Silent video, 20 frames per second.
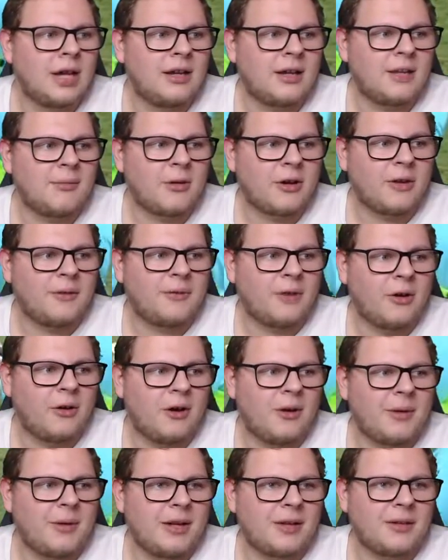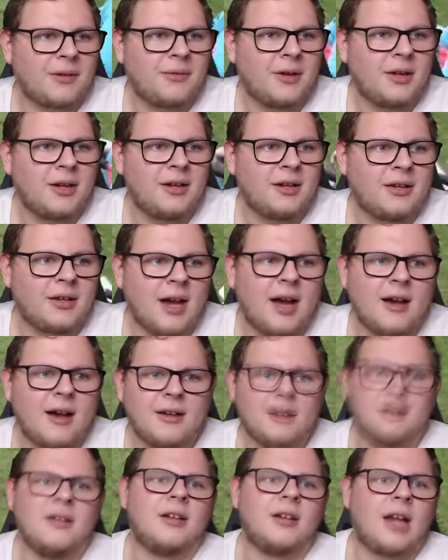Kenny gibt auch kein Foul, aber halt gefährlich. Ja,
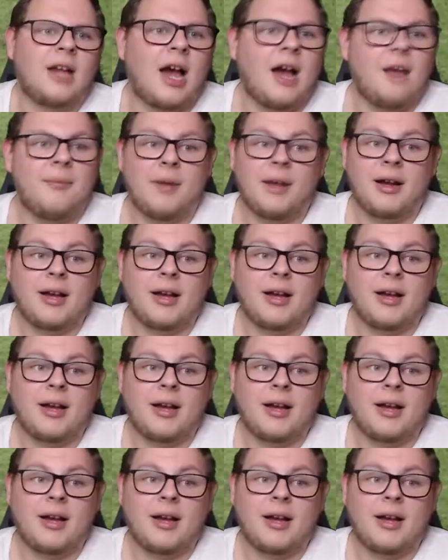klar,